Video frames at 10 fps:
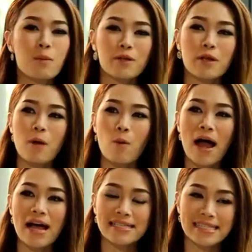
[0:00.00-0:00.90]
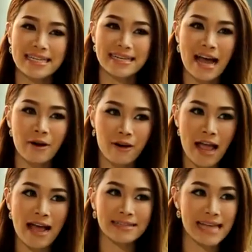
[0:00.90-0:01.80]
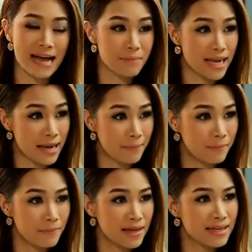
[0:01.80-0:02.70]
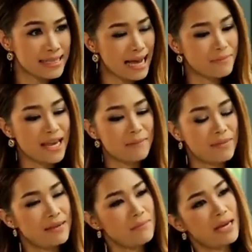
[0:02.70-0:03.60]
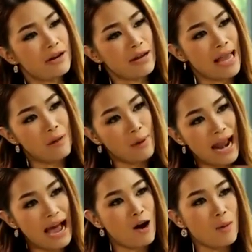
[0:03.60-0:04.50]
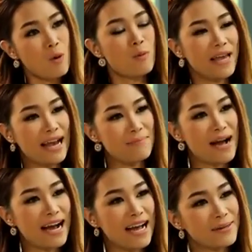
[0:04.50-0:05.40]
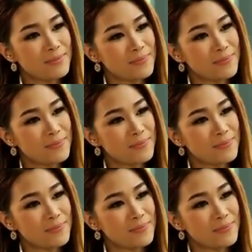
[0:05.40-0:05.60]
คุณหมอต้นบอกว่าฉีดครั้งแรก 3 เข็ม3 เข็มนี่มีระยะเวลาครอบคลุมยังไงบ้างคะ